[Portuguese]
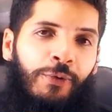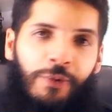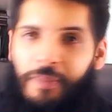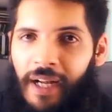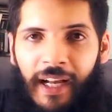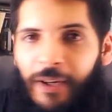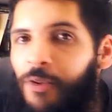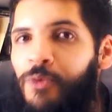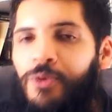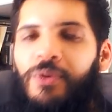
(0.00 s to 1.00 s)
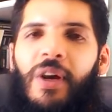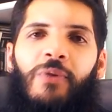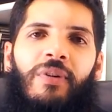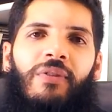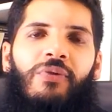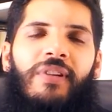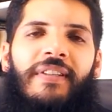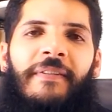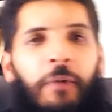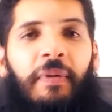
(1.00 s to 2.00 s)
uso para consultar alguma
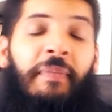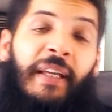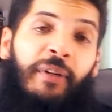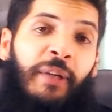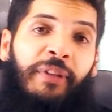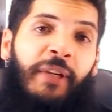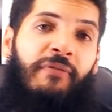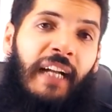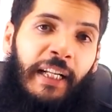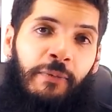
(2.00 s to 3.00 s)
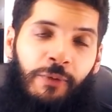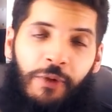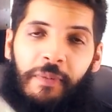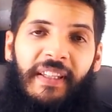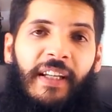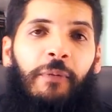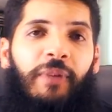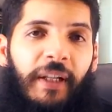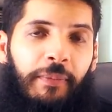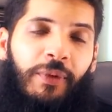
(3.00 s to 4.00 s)
coisa. Bom, primeiro eu tenho um carinho muito especial
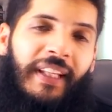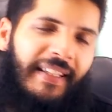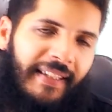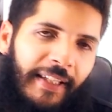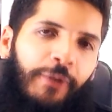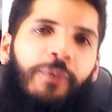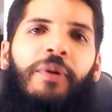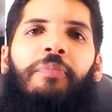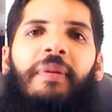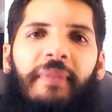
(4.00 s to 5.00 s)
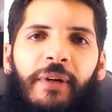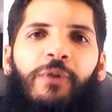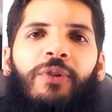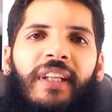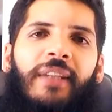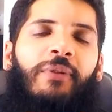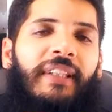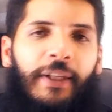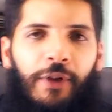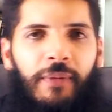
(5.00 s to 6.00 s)
por ele por ter sido o meu primeiro contato com
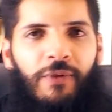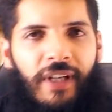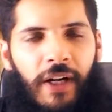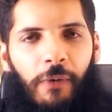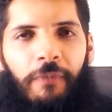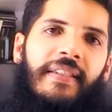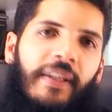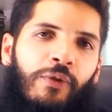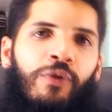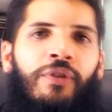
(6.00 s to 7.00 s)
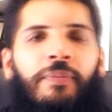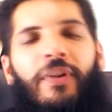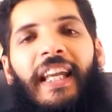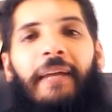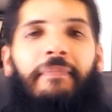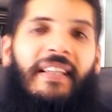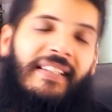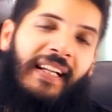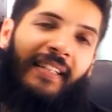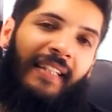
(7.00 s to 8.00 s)
a teoria musical. Segundo, porque
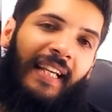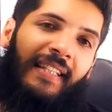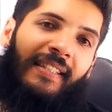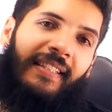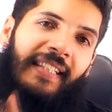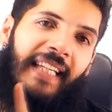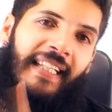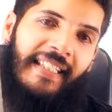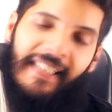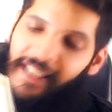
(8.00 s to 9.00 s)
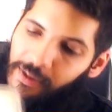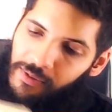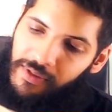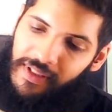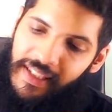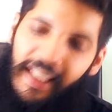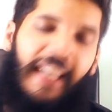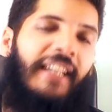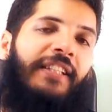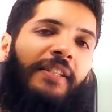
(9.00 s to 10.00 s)
apesar dessa edição
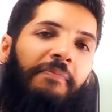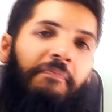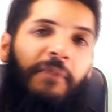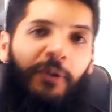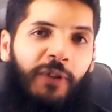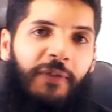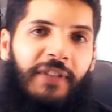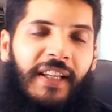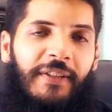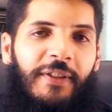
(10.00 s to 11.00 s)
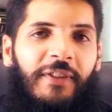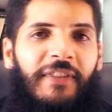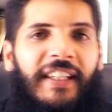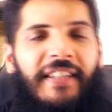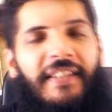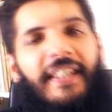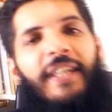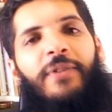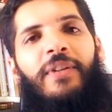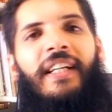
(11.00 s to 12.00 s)
ser de
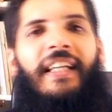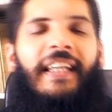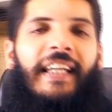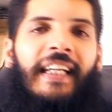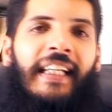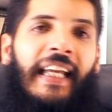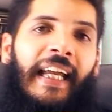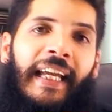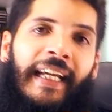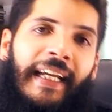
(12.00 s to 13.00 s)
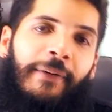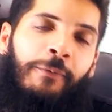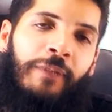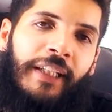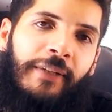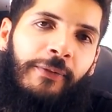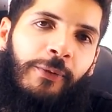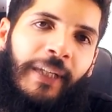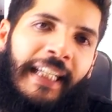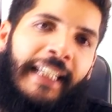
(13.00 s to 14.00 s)
1995, ele é um
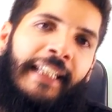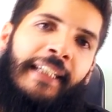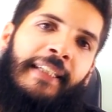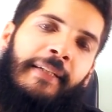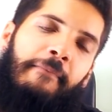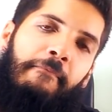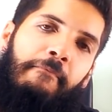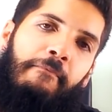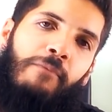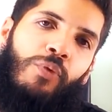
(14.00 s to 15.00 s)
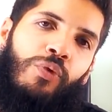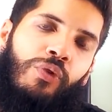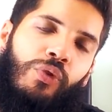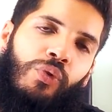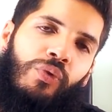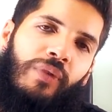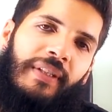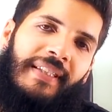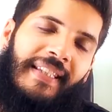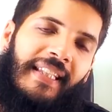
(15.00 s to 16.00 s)
livro ainda muito
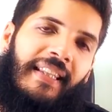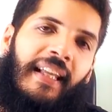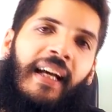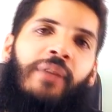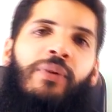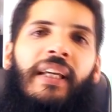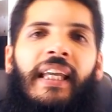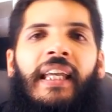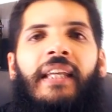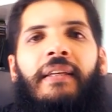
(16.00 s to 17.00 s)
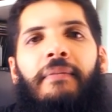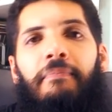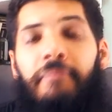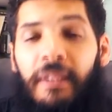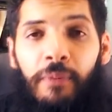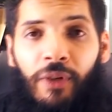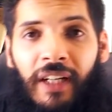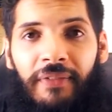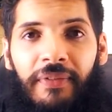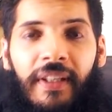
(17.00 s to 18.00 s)
citado em
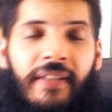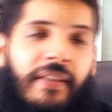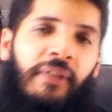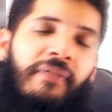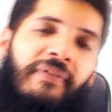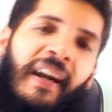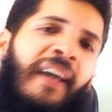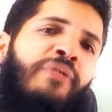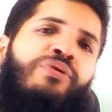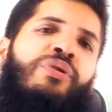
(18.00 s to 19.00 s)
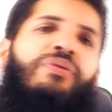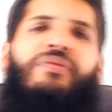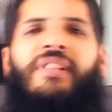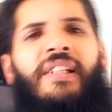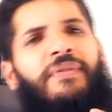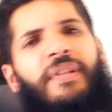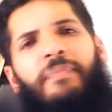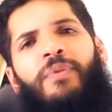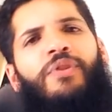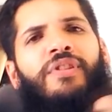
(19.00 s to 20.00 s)
bibliografias. Então, em vários outros livros,
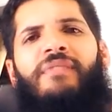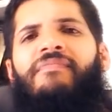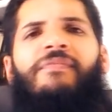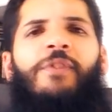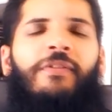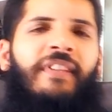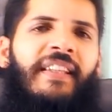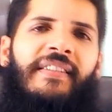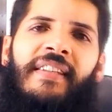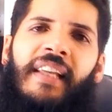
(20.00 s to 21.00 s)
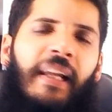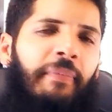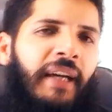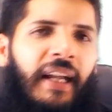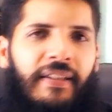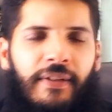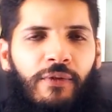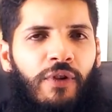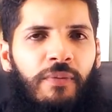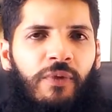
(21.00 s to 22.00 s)
depois de 95, ele aparece
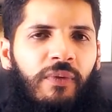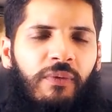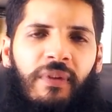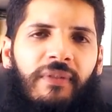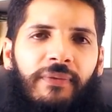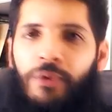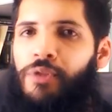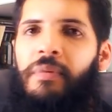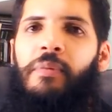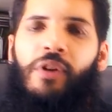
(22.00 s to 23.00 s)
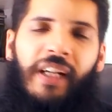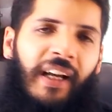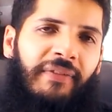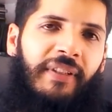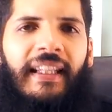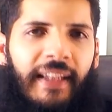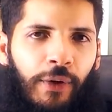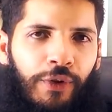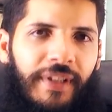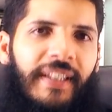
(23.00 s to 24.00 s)
como uma fonte bibliográfica. É
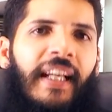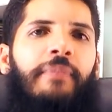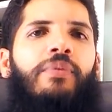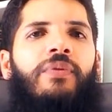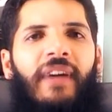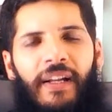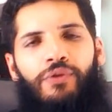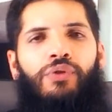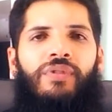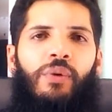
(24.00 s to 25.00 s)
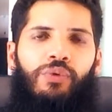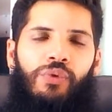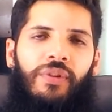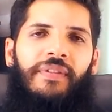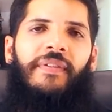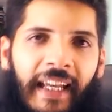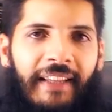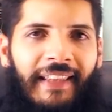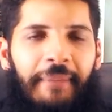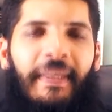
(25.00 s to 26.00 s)
até hoje citado por vários outros autores.
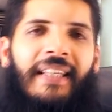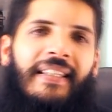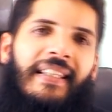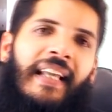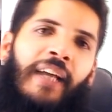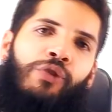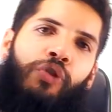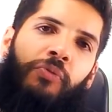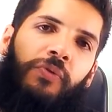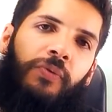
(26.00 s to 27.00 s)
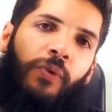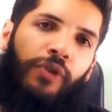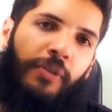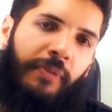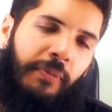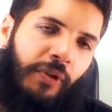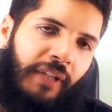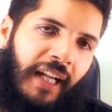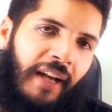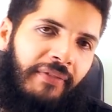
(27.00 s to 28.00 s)
É também citado como fonte
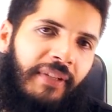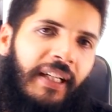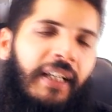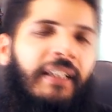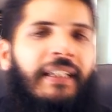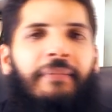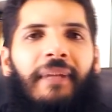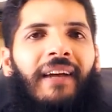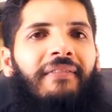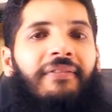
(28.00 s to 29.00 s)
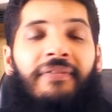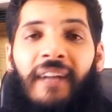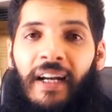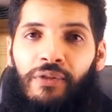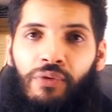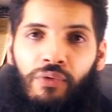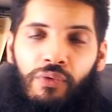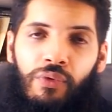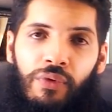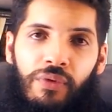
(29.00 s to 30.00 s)
bibliográfica para vários
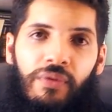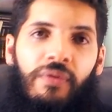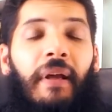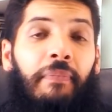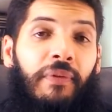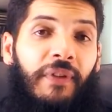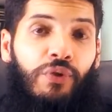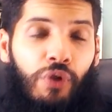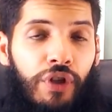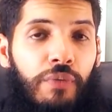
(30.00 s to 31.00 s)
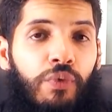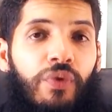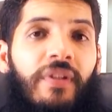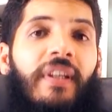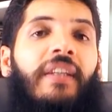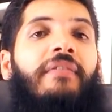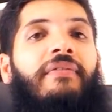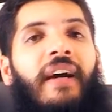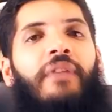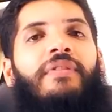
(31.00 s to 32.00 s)
concursos, para professor de música
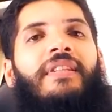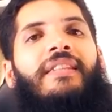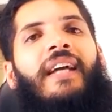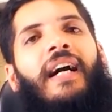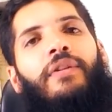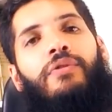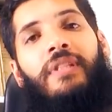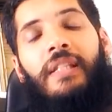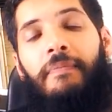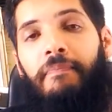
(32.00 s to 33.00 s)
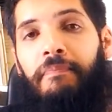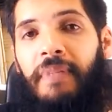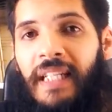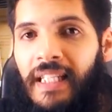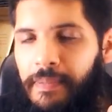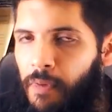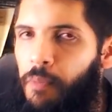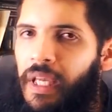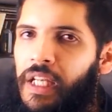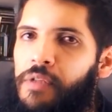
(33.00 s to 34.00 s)
em vários estados e
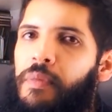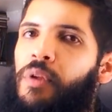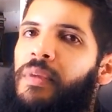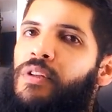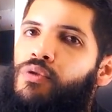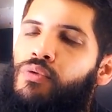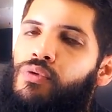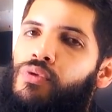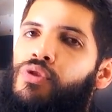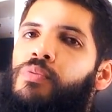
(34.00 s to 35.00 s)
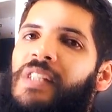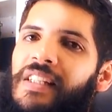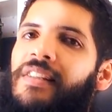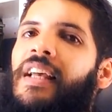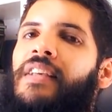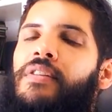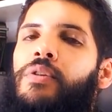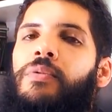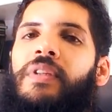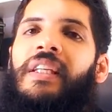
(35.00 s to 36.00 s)
principalmente, pelo menos nos últimos editais
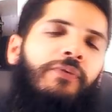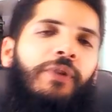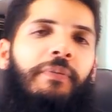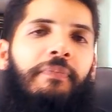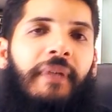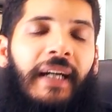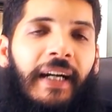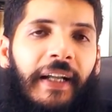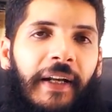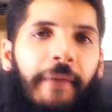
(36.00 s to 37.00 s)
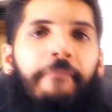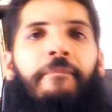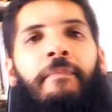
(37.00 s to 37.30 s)
que eu vi, foi para